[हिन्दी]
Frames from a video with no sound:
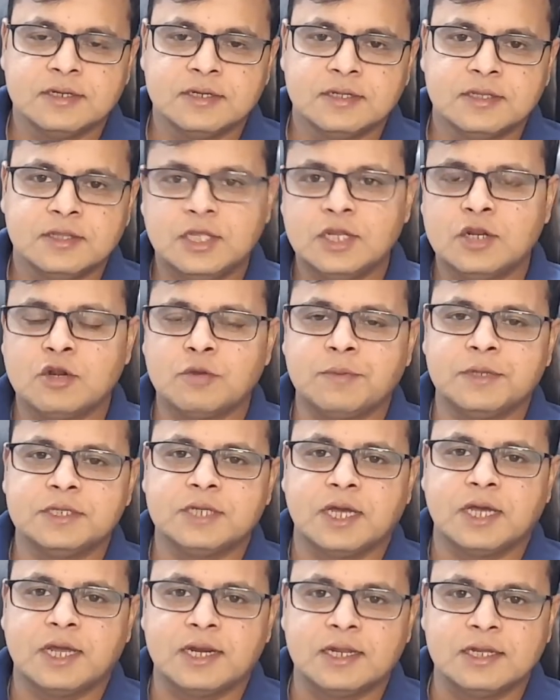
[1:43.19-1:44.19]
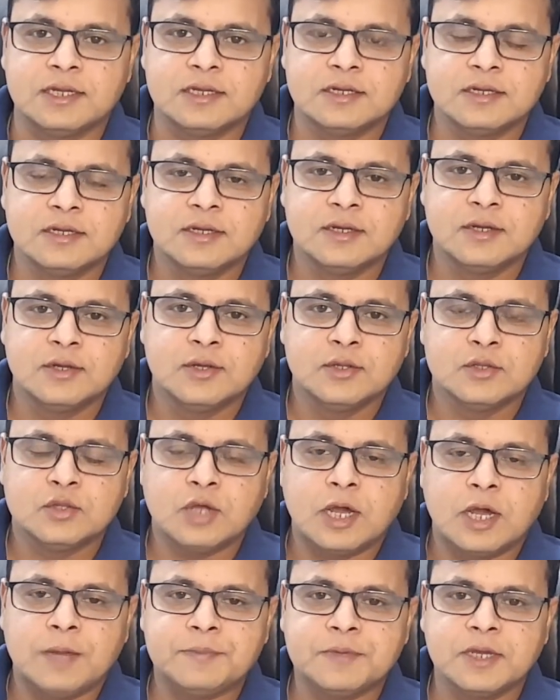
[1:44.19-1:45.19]
तीन रुपये जा रहे हैं
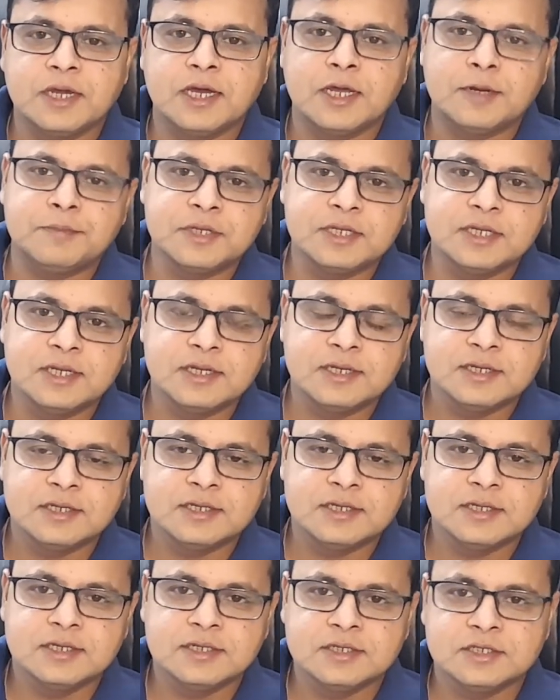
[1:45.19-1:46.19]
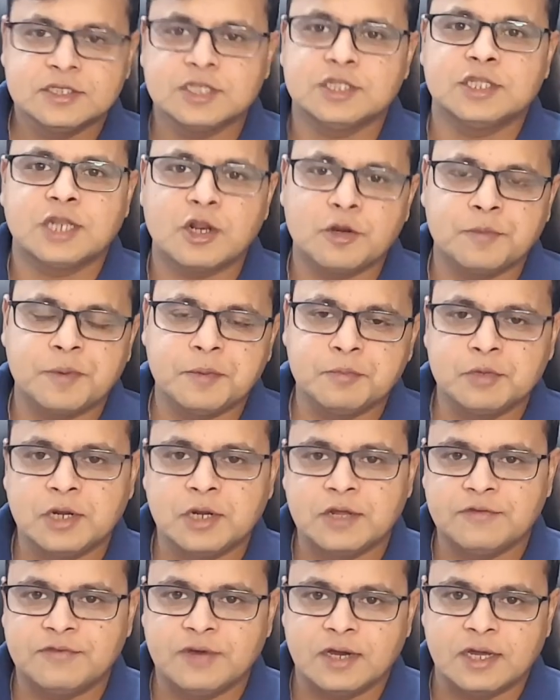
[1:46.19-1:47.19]
तो आपके घर में सत्रह रुपये
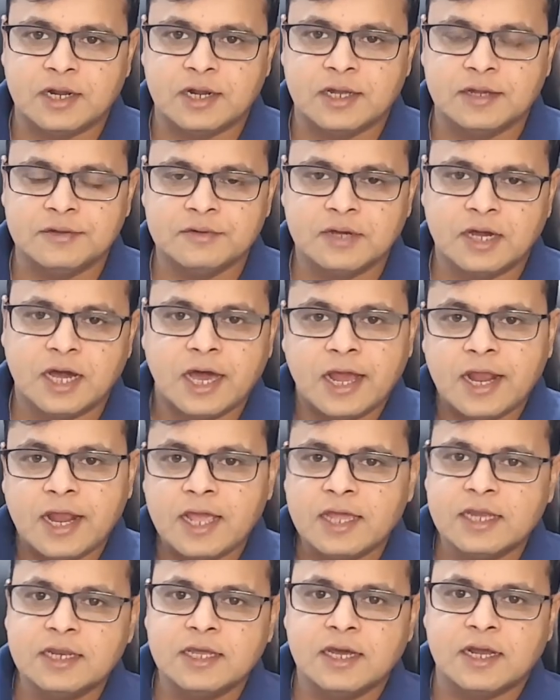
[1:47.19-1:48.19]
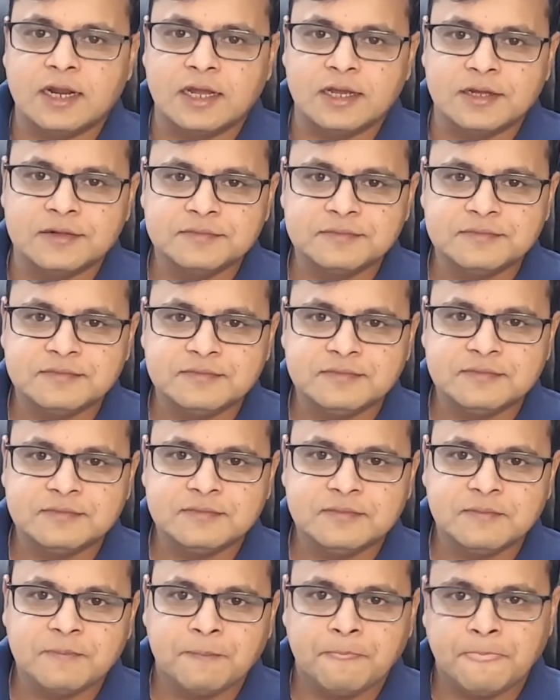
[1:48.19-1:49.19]
मुनाफा आ रहा है आ रहा है कि नहीं आ रहा है
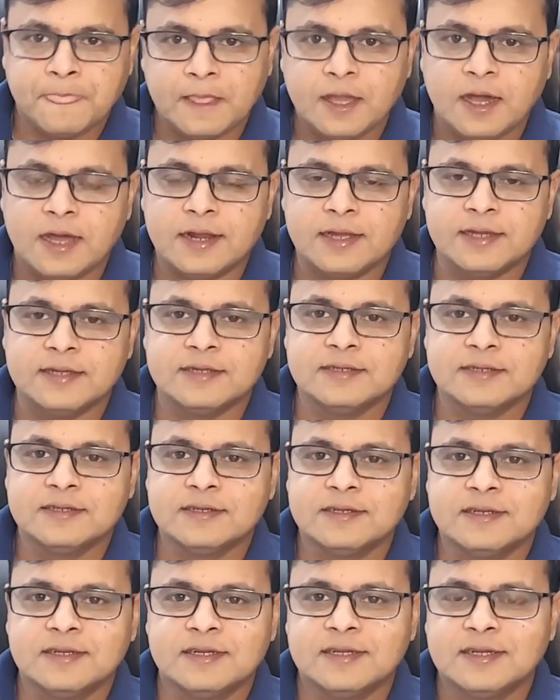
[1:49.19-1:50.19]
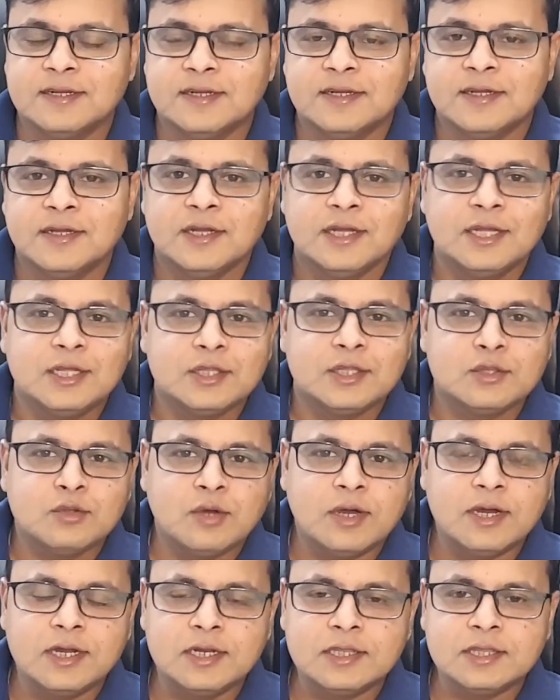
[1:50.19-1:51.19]
आ रहा है तो
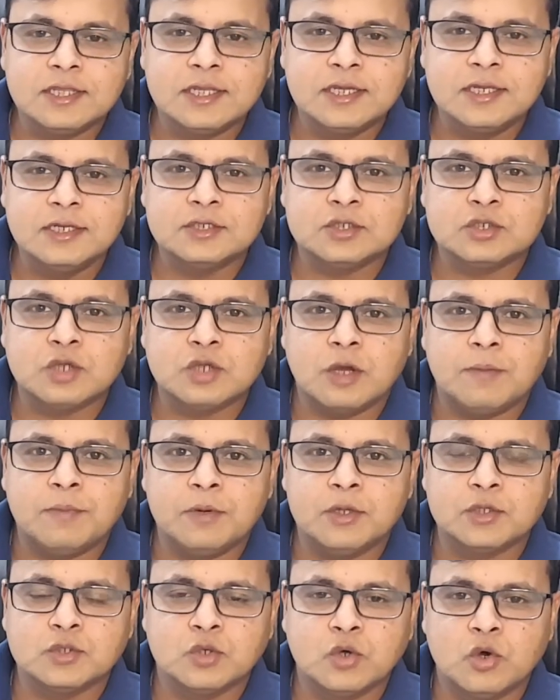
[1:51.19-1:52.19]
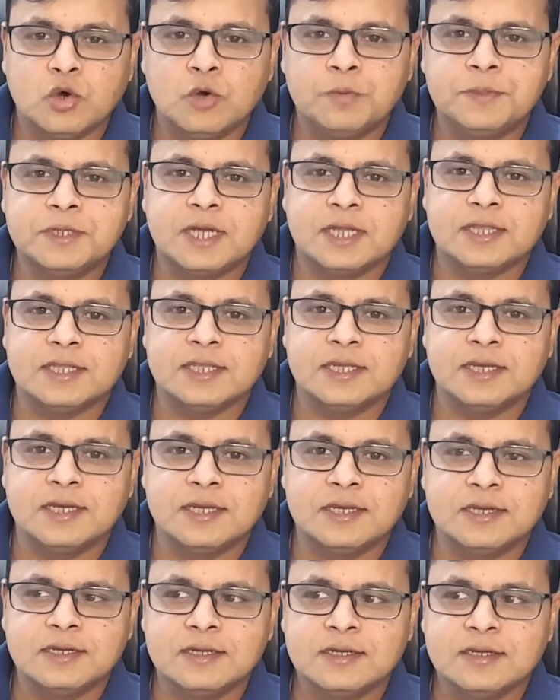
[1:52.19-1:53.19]
अगर तीन स्टॉप लॉस हो भी जाते
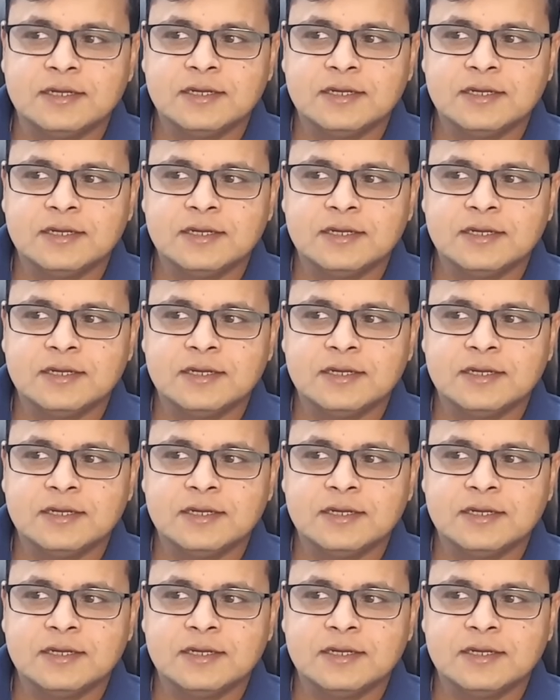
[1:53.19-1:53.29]
हैं